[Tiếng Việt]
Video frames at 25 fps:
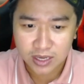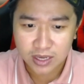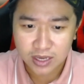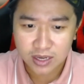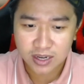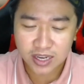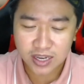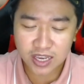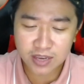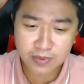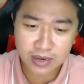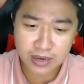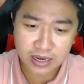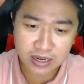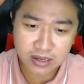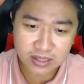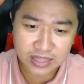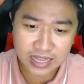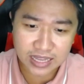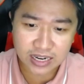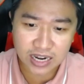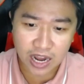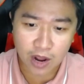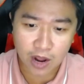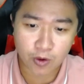khi mà người ta
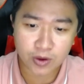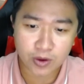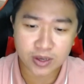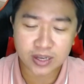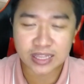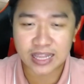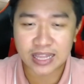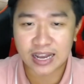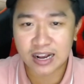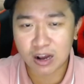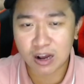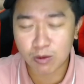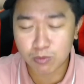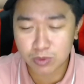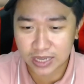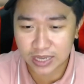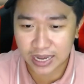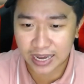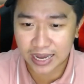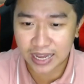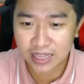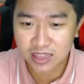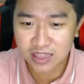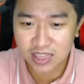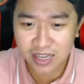đòi người ta không
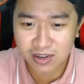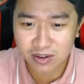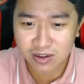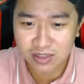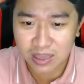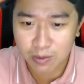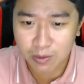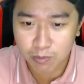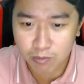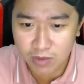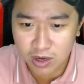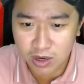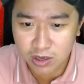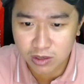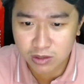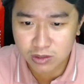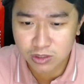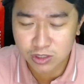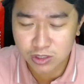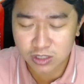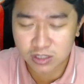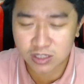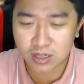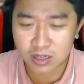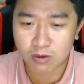trả tới người ta bức
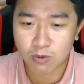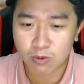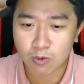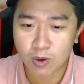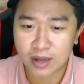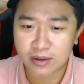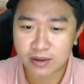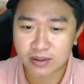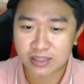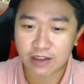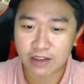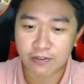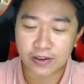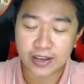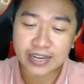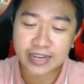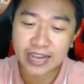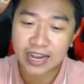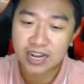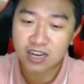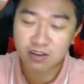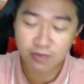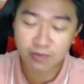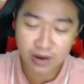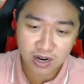sức quá người ta phải căng
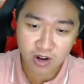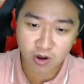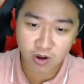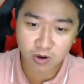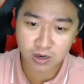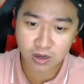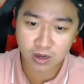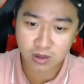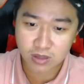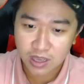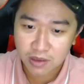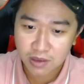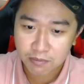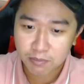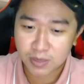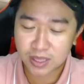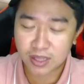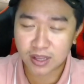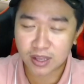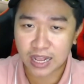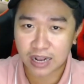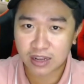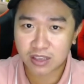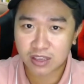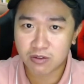cái băng rôn lên mình nói
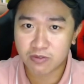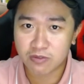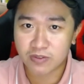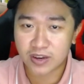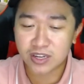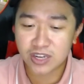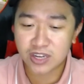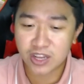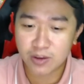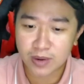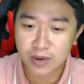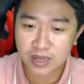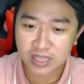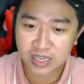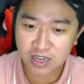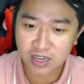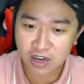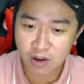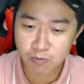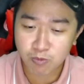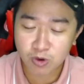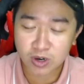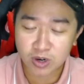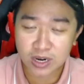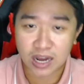thật chứ vậy nếu mà
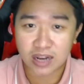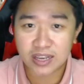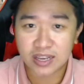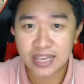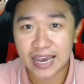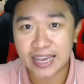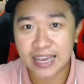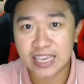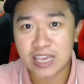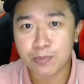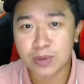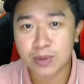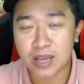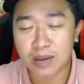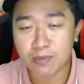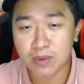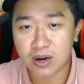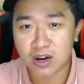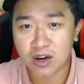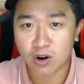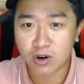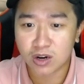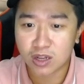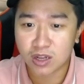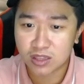không có nợ ai dám căng băng
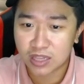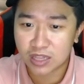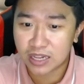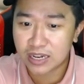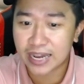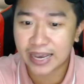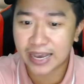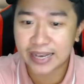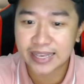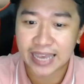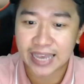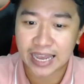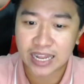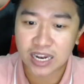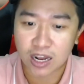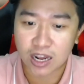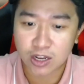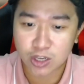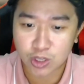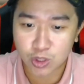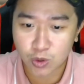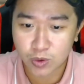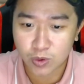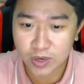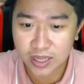rôn lên đinh lan trả nợ
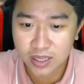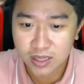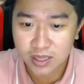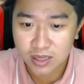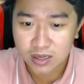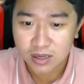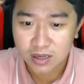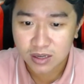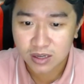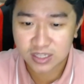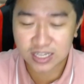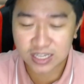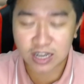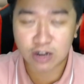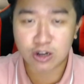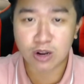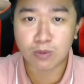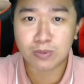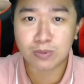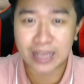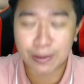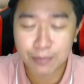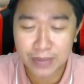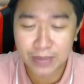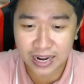cho tôi đi sao không
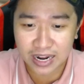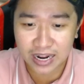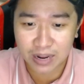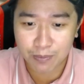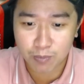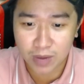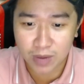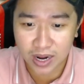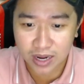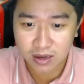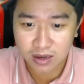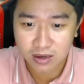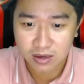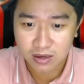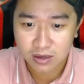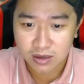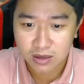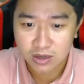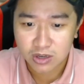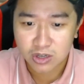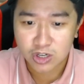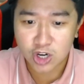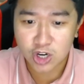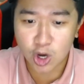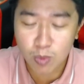dám ra gặp mặt
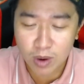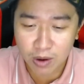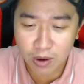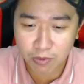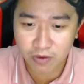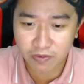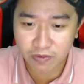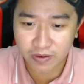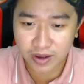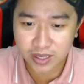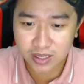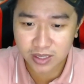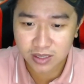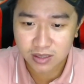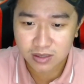đúng không quý vị